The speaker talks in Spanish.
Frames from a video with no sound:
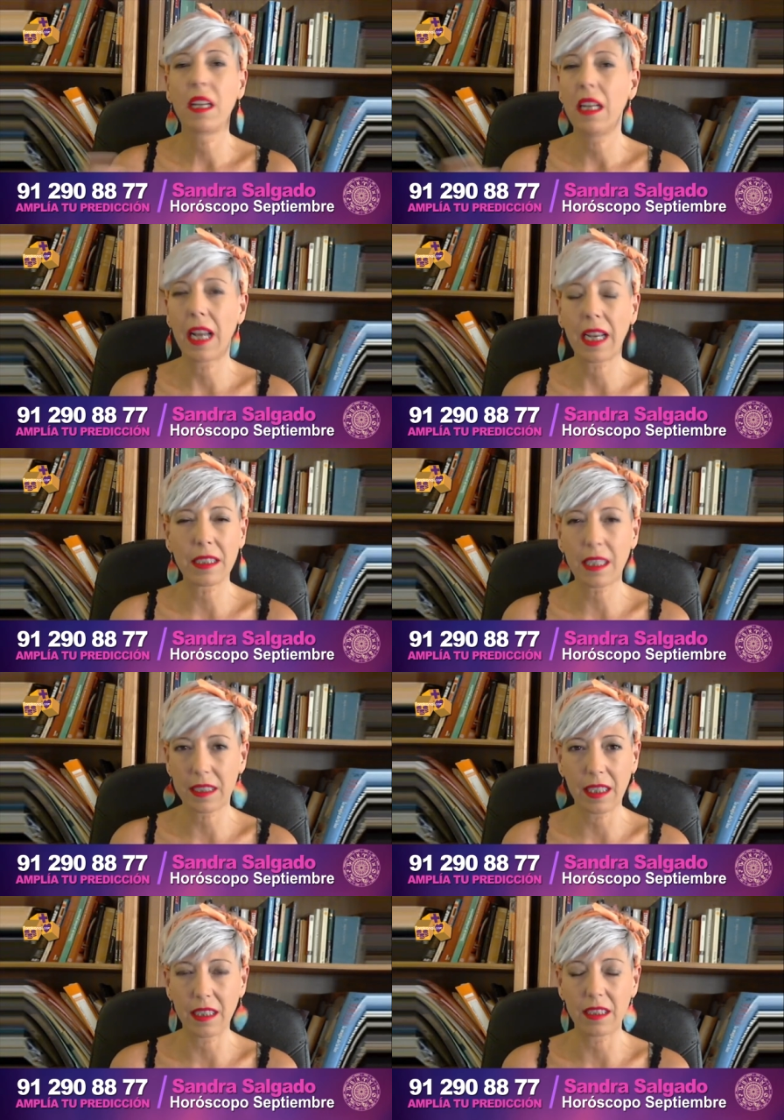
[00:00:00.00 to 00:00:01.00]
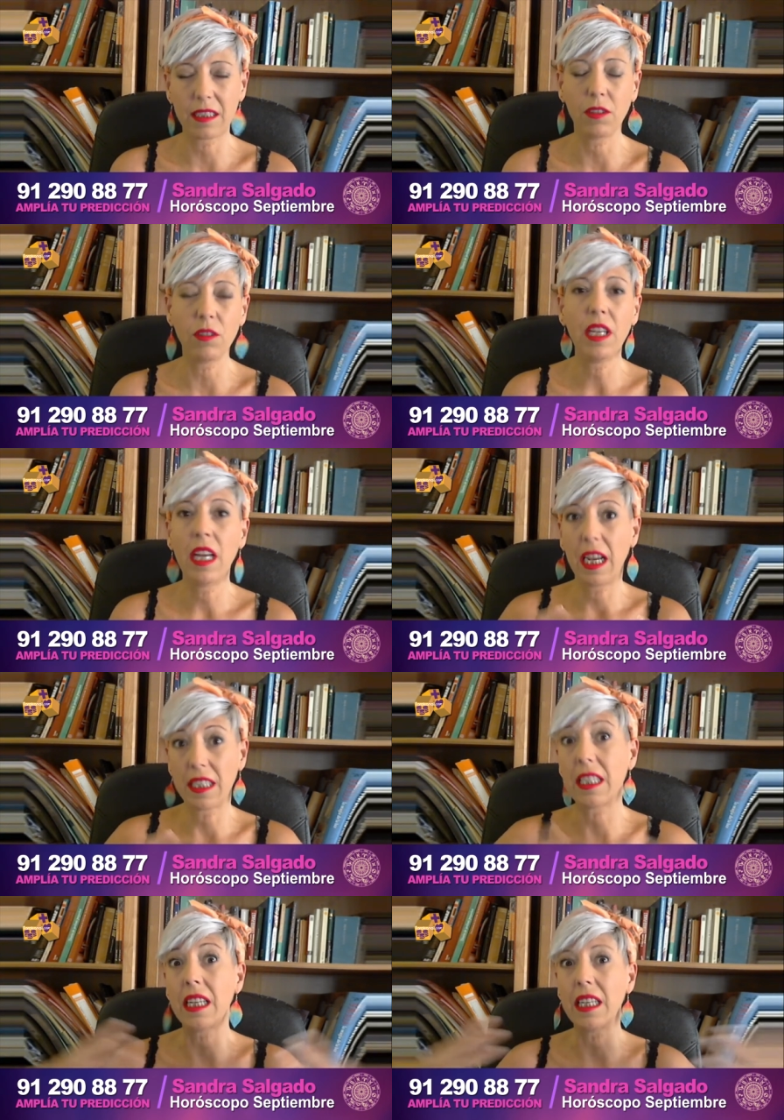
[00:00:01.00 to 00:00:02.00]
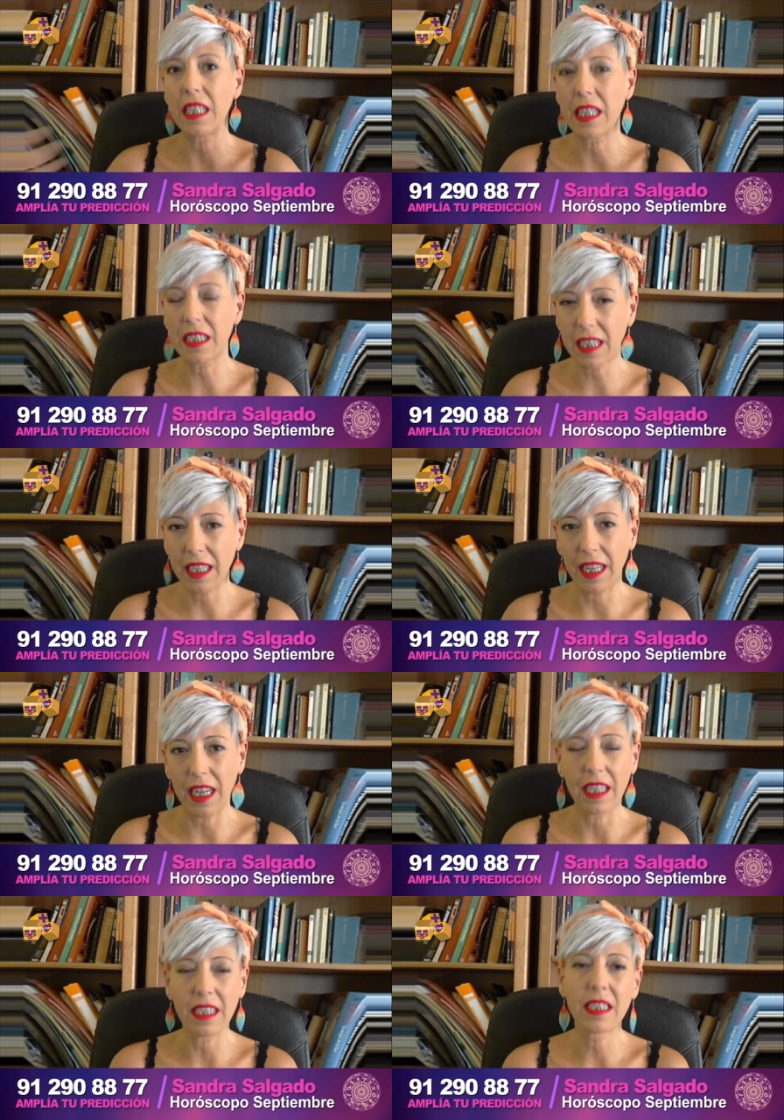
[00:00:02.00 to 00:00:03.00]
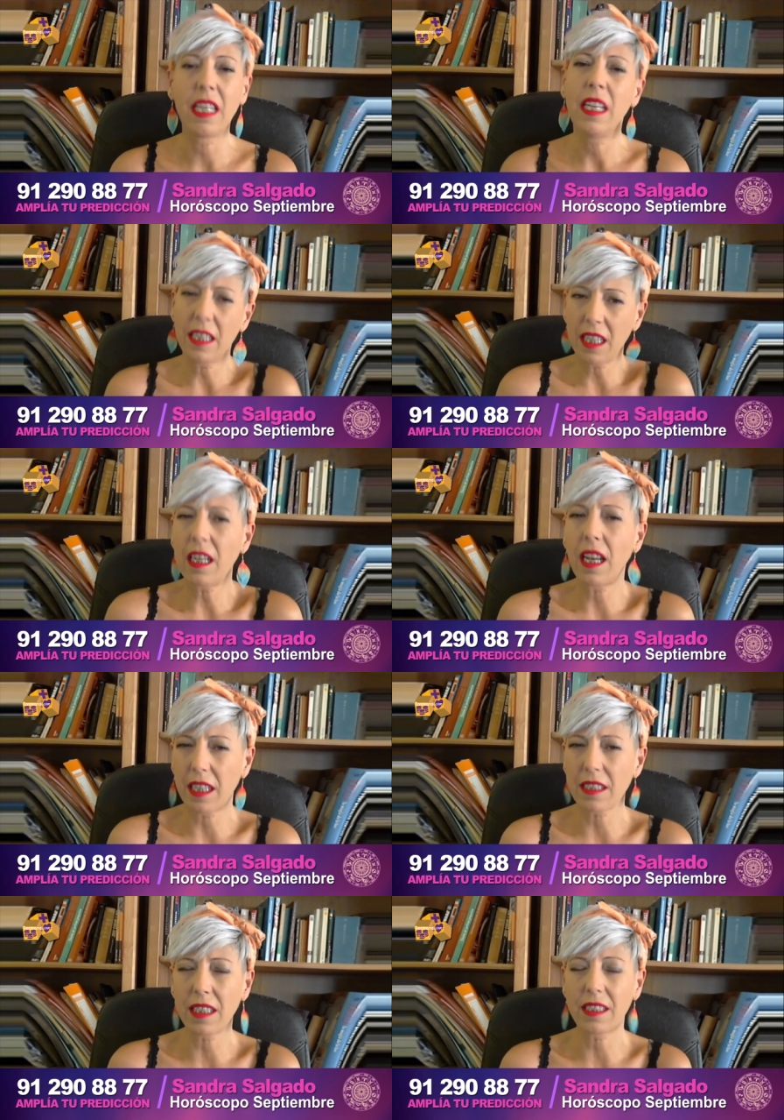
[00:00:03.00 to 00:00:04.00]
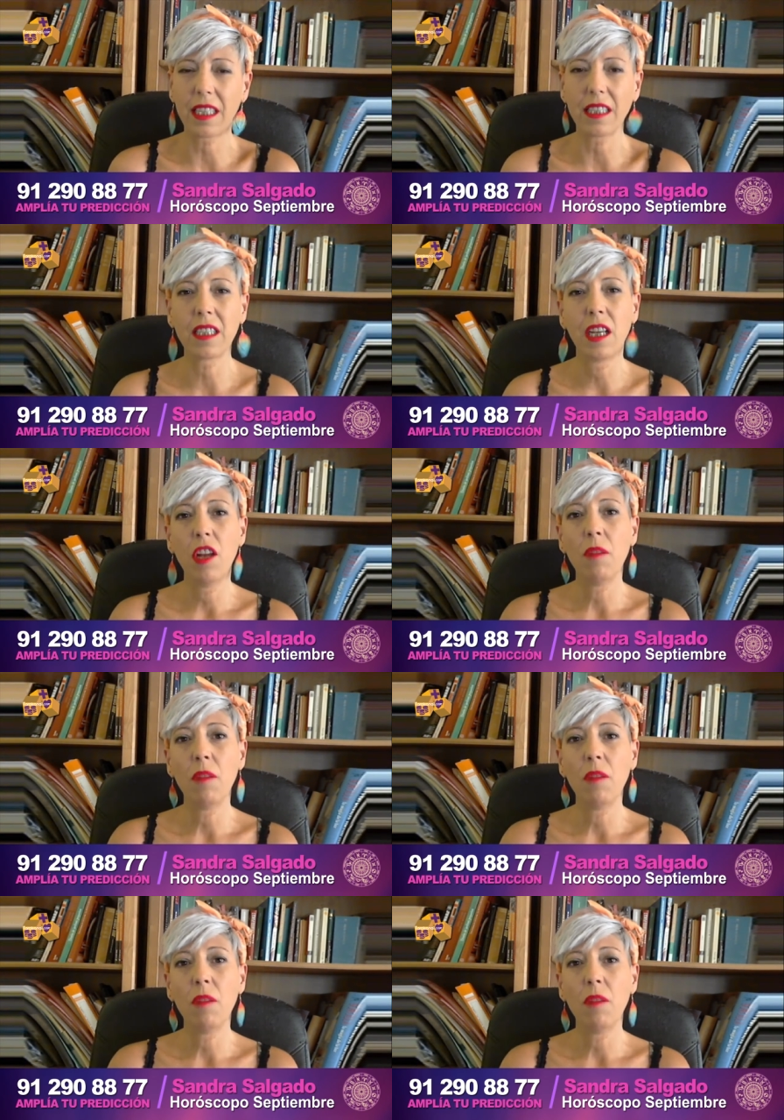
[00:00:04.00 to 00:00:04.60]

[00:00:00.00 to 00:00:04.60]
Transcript: la casa 6, ¿no? Así en líneas generales. ¿Y qué es la casa 6?